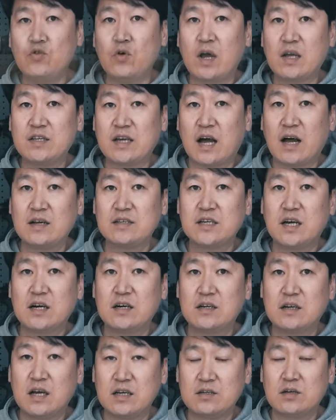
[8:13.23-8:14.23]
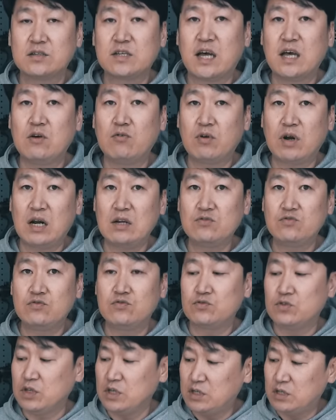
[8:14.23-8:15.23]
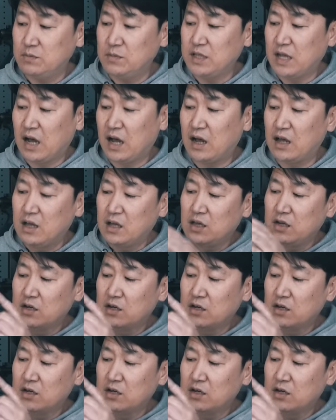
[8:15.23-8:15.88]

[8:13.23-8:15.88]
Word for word: 쪽에 장착을 해서 사용을 할 수 있습니다.